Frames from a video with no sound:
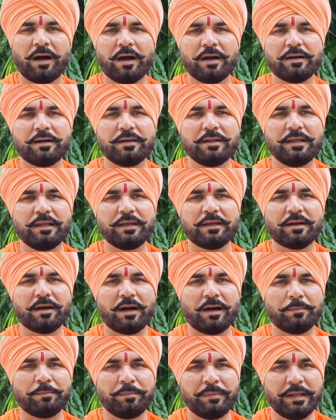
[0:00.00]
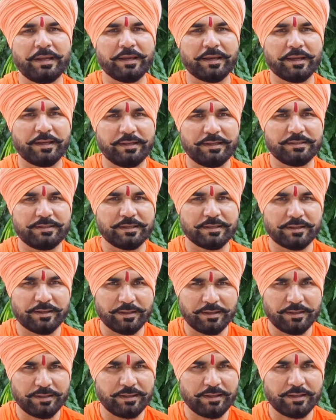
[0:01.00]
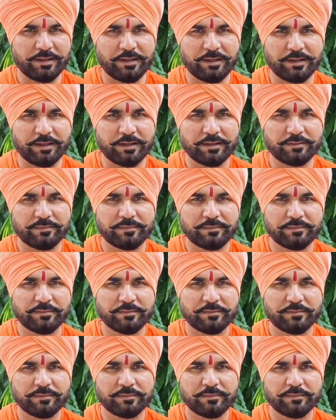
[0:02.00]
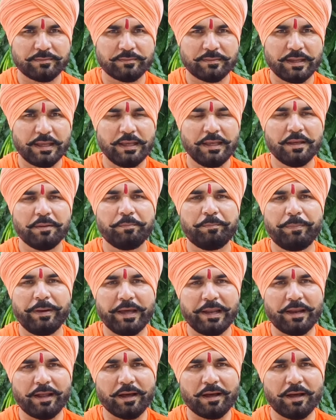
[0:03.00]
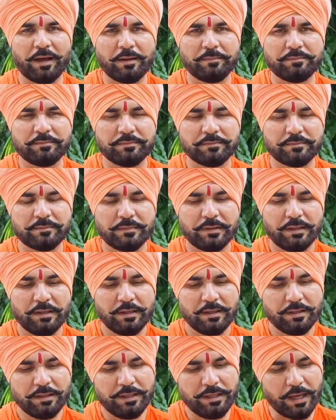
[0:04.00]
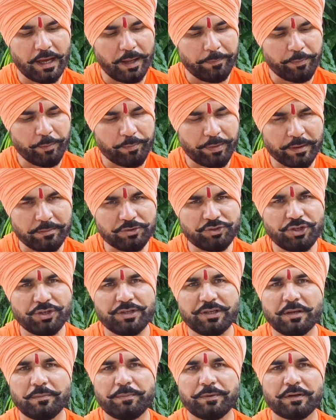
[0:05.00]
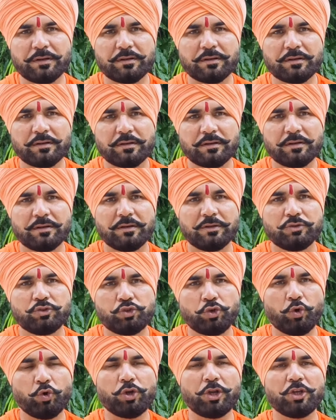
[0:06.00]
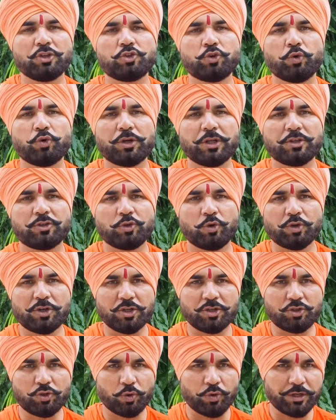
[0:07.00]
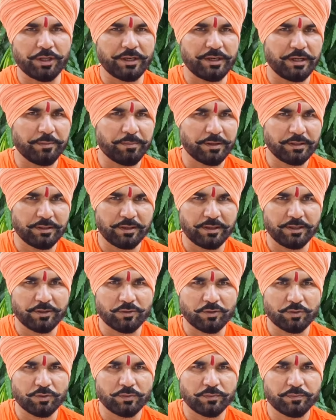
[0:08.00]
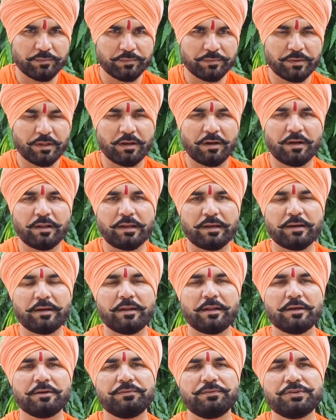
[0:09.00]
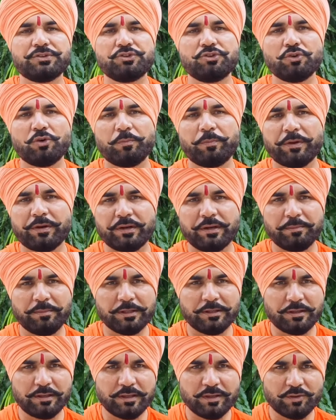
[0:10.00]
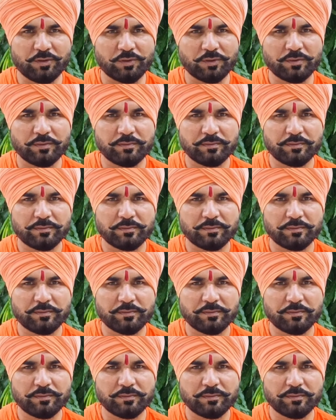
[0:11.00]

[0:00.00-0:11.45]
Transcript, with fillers: आखिरी काम मेरे कहने से करके देख लेना पहला काम कि आप ब्रह्मचर्य पर छोटे छोटे छोटे छोटे निबंध लिखो अलग अलग विषयों पर निबंध लिखो